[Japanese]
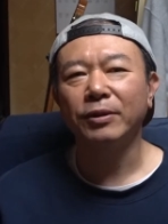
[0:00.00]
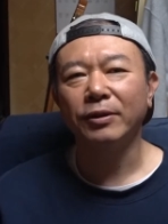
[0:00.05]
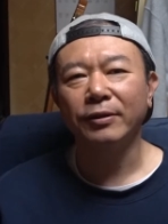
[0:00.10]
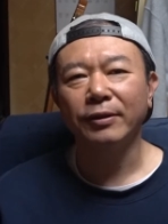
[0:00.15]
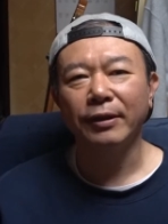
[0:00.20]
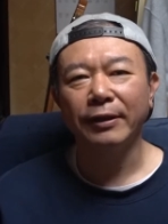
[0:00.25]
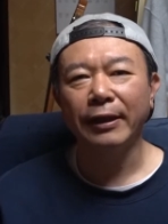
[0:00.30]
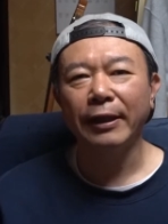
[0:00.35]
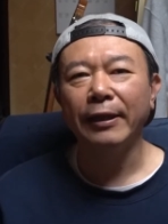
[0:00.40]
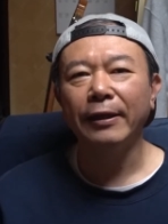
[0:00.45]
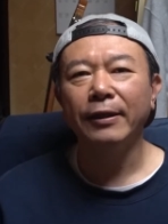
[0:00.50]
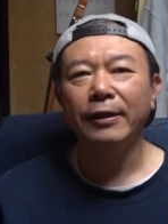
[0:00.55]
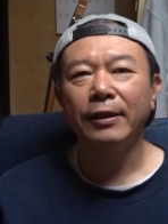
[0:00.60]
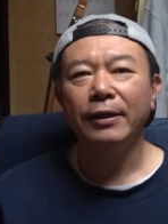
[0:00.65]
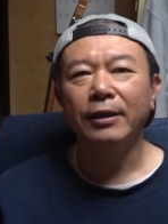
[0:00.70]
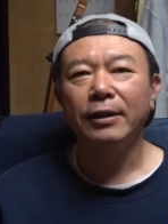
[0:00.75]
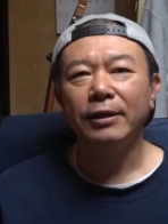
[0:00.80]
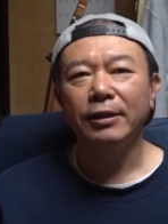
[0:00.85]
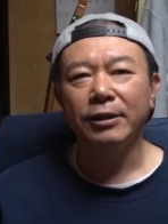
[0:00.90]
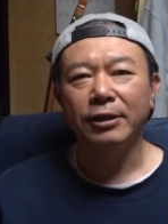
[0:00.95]
というのはね
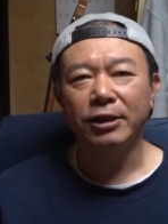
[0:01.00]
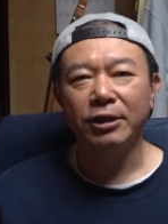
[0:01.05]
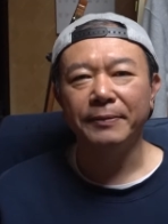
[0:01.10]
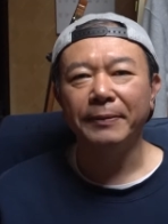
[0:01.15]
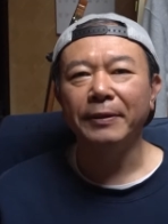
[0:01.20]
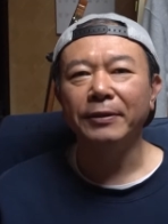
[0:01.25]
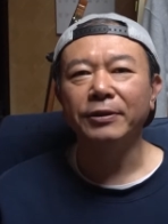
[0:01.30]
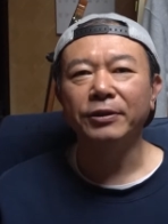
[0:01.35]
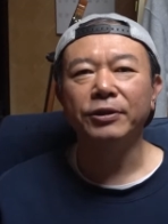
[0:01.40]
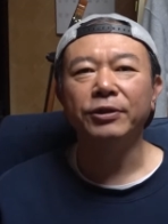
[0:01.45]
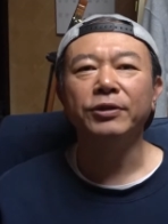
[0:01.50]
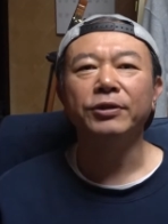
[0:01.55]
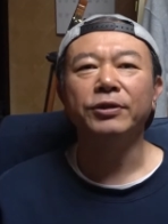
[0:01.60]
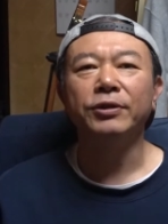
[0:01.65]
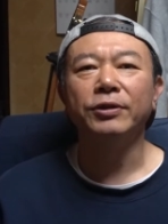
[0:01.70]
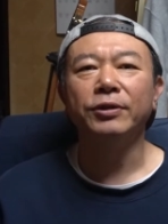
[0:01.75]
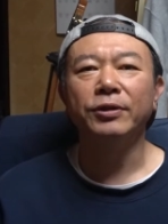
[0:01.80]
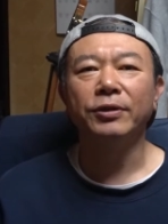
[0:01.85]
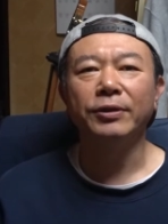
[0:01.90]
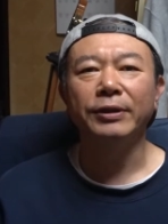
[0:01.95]
一番
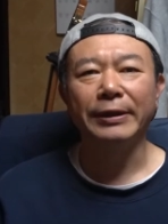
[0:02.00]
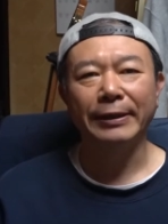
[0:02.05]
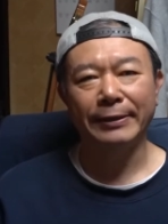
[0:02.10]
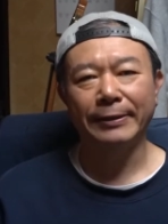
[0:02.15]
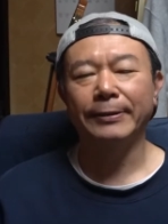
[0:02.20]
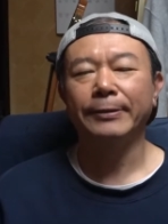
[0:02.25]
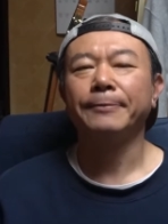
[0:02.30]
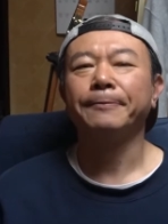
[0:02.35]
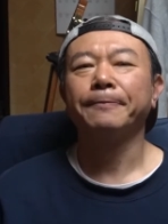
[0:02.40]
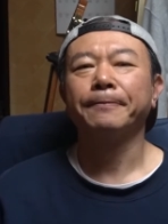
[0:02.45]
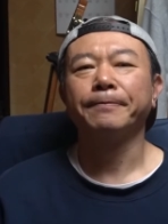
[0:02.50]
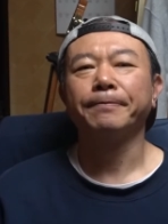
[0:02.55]
重要です